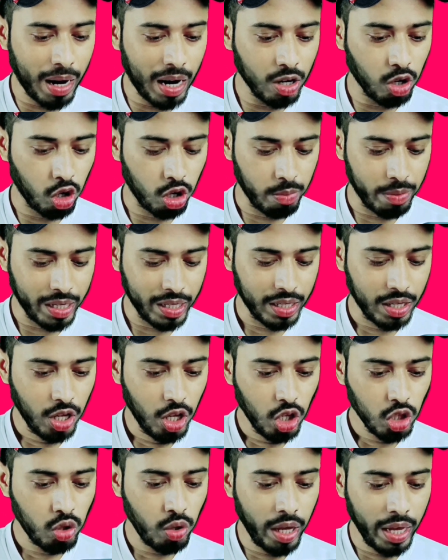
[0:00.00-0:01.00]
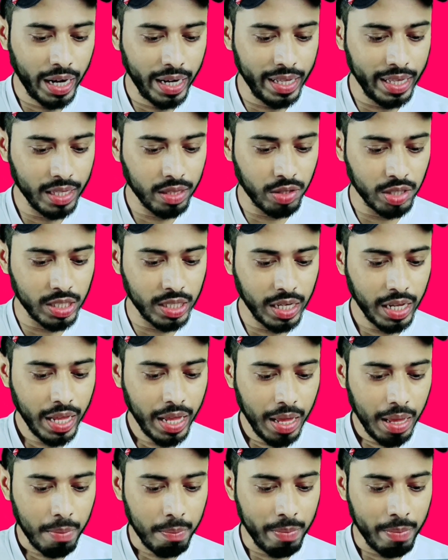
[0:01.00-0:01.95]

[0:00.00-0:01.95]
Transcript: বার করবেন তো এখানে দেখতে পাচ্ছেন